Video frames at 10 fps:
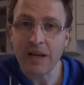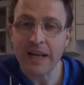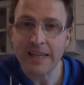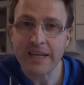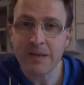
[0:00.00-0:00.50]

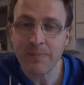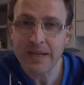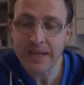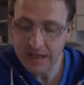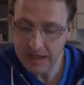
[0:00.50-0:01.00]
nella terza
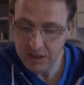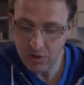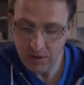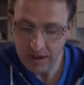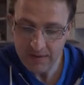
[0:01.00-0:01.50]
partita del
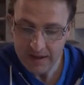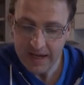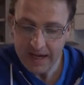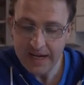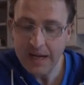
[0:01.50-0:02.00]
girone.